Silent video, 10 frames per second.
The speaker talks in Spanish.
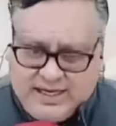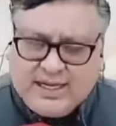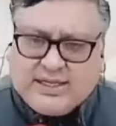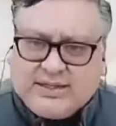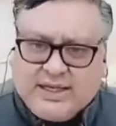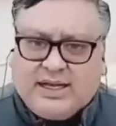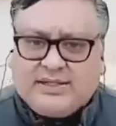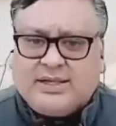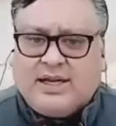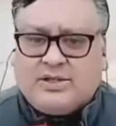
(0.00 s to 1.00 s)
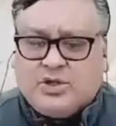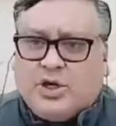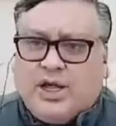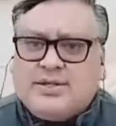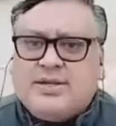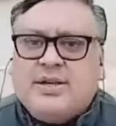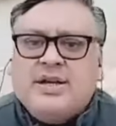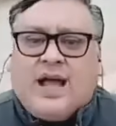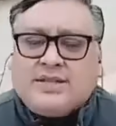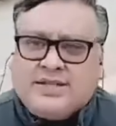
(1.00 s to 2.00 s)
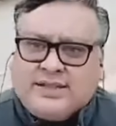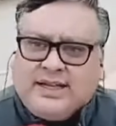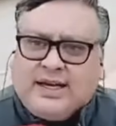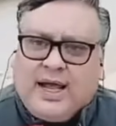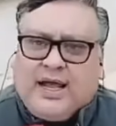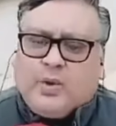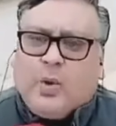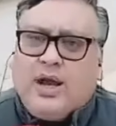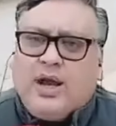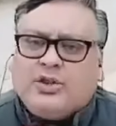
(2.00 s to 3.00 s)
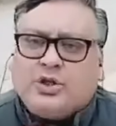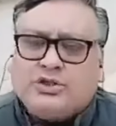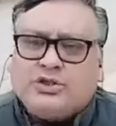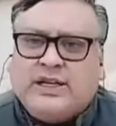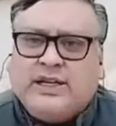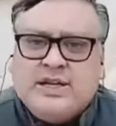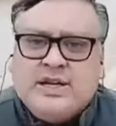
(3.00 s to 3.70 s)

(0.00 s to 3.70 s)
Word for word: estas zonas, asisten a escuelas donde